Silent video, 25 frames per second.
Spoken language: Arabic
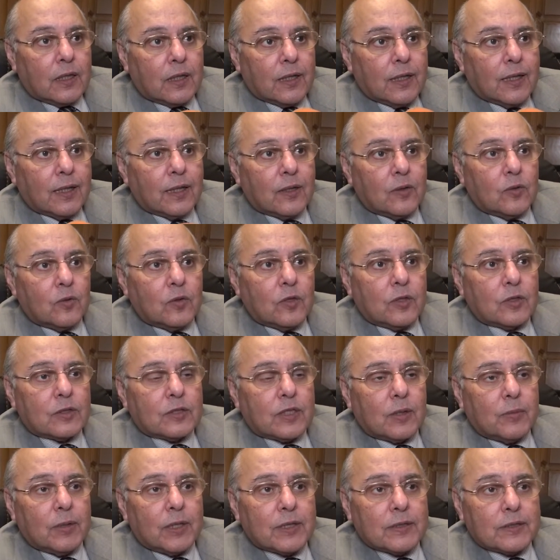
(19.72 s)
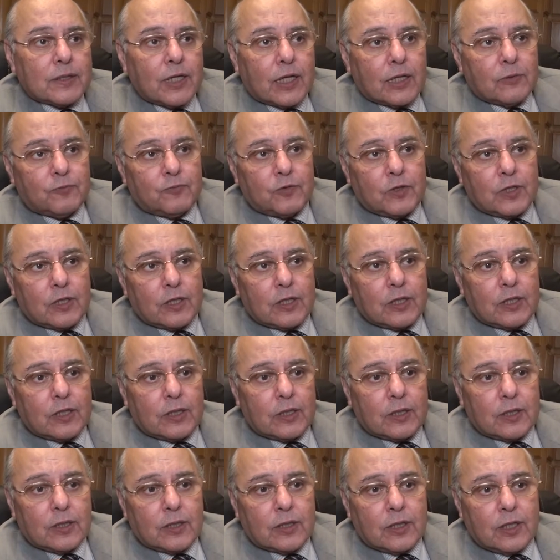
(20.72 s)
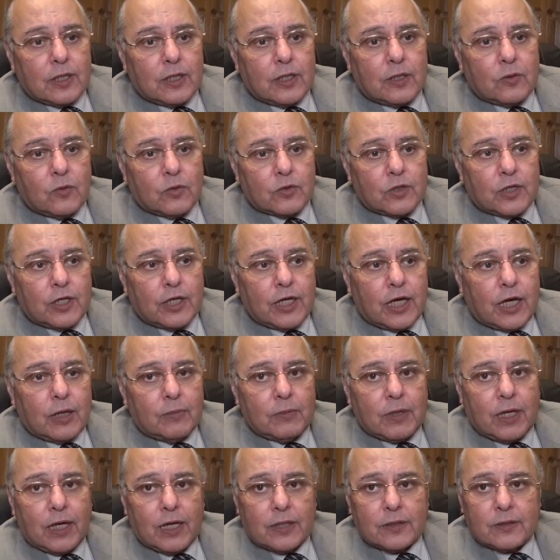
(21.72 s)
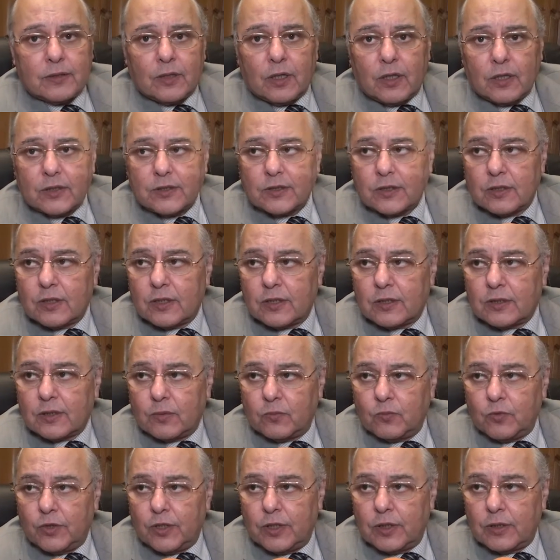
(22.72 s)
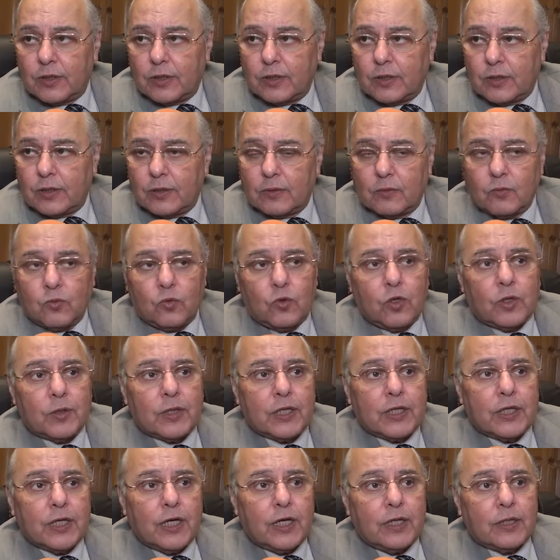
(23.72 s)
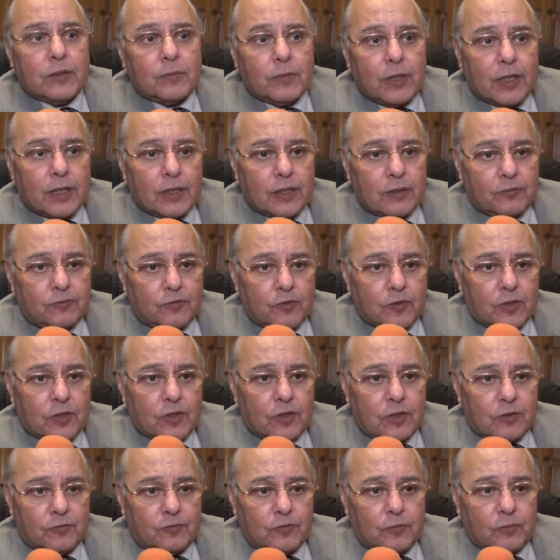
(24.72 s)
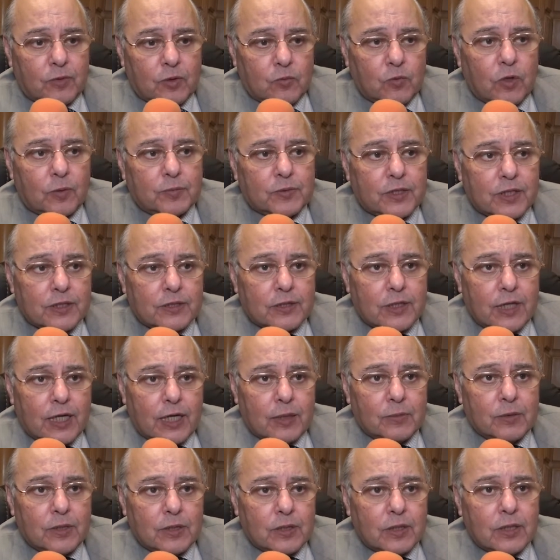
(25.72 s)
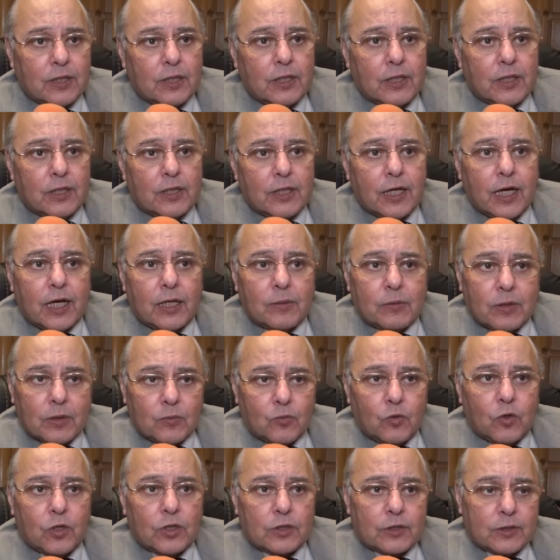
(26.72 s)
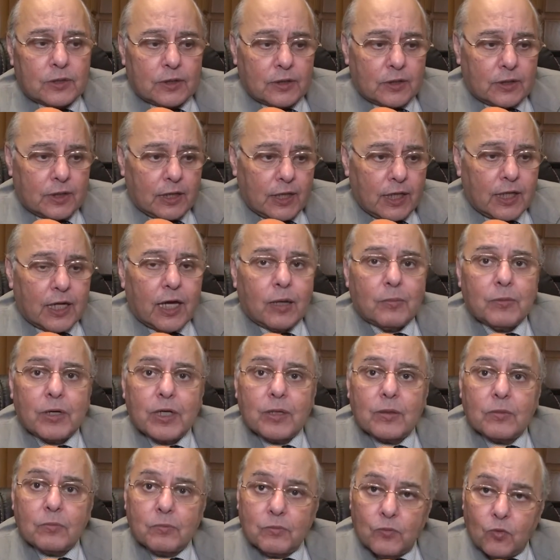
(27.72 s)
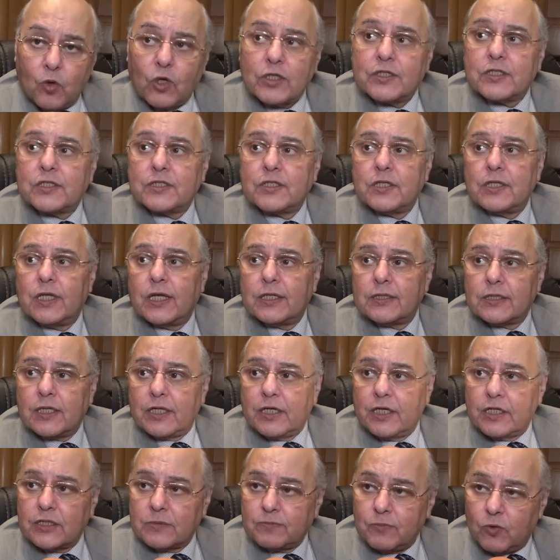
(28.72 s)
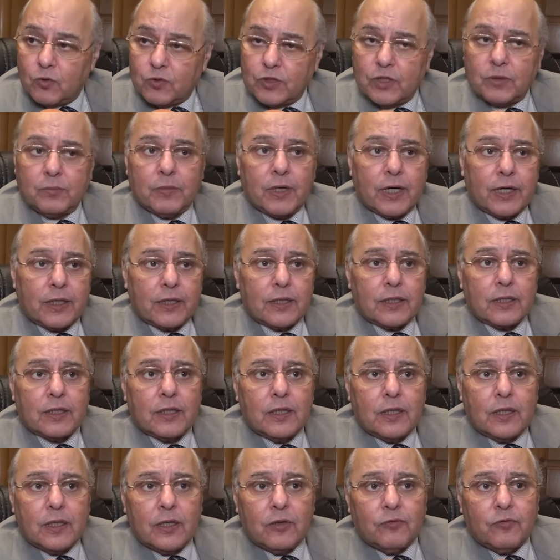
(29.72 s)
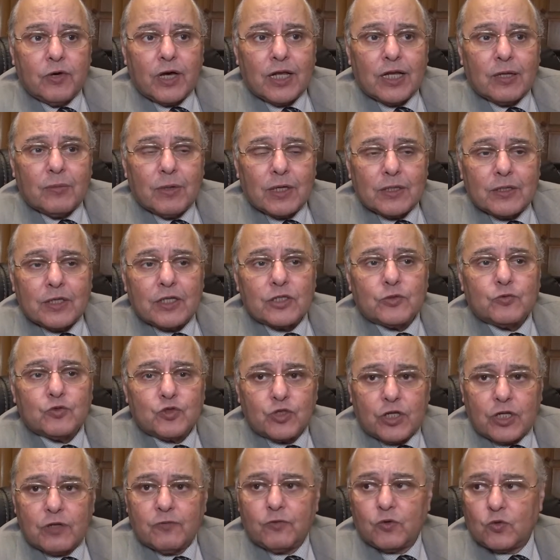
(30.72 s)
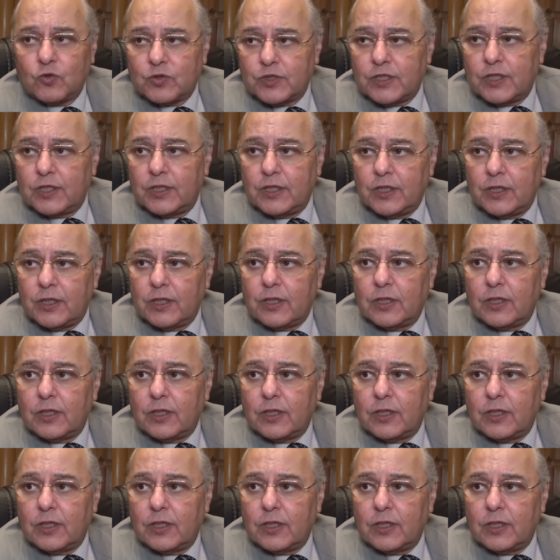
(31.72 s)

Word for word: لا هو طبعا انت عارف الهيئه الوطنيه عامله حد اقصى للتمويل وان احنا معانا في في المجموعه بتاعتنا العمل يعني مجموعه رجال اعمال مؤسسين لهذا الحزب موجودين معانا فاحنا ما عندناش مشكله في الجزئيه دي